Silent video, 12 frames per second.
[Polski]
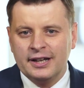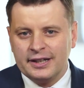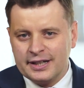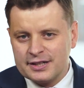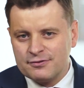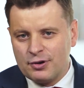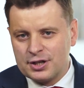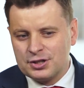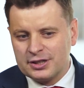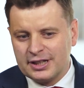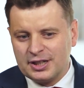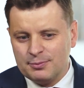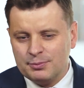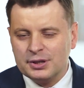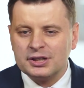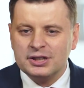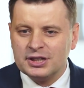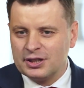jest właśnie takim
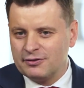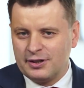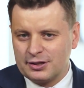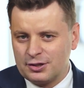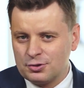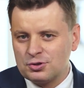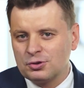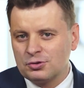miernikiem wartości,